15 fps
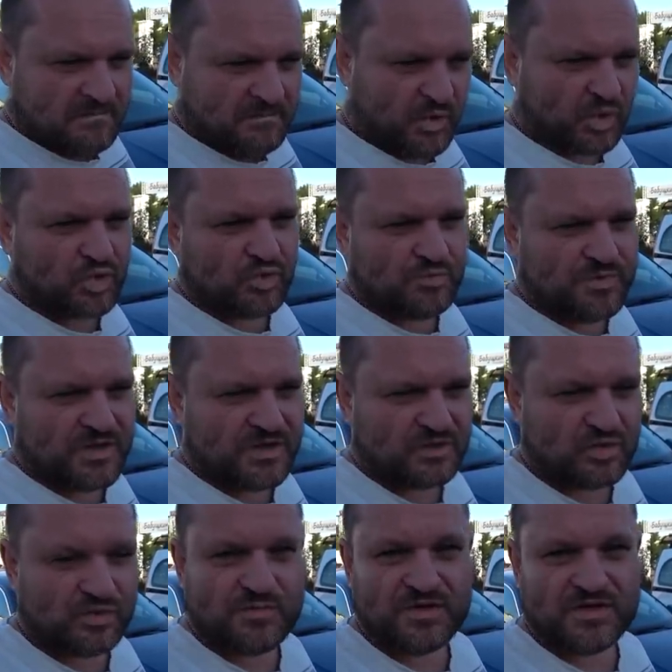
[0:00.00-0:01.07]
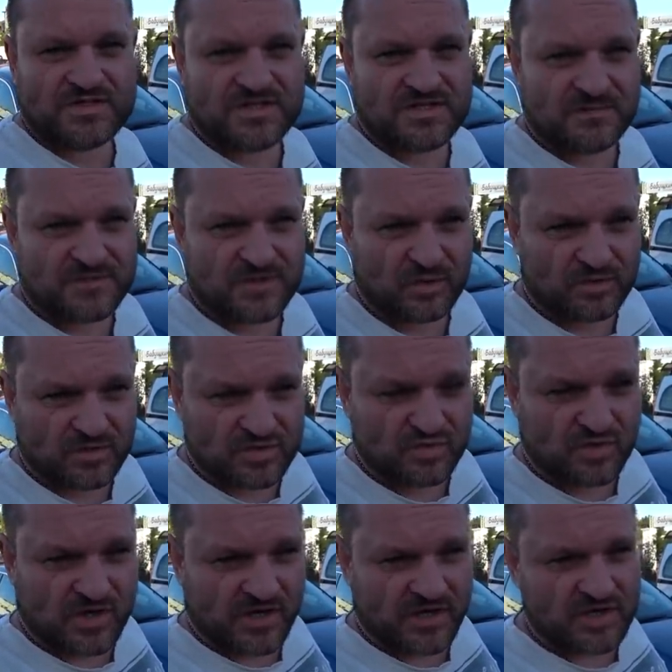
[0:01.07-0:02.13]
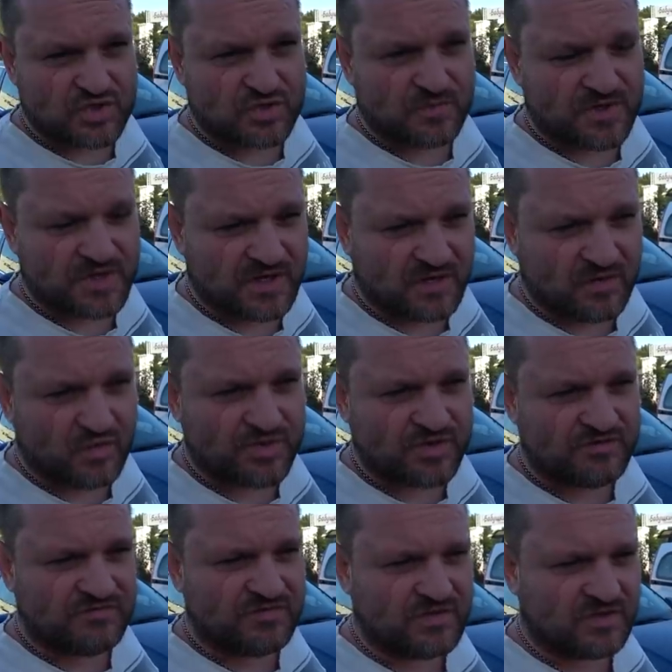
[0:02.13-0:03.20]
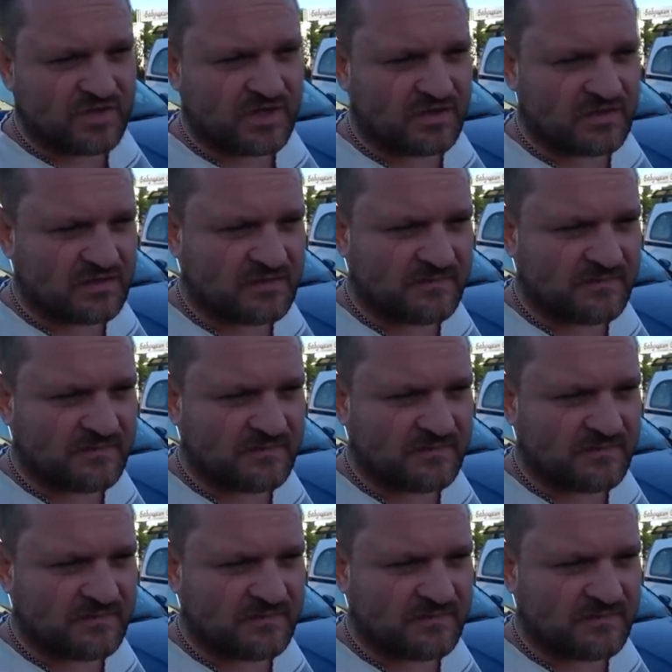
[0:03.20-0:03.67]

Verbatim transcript: По турбине. Турбина здесь абсолютно сухая, что меня удивило.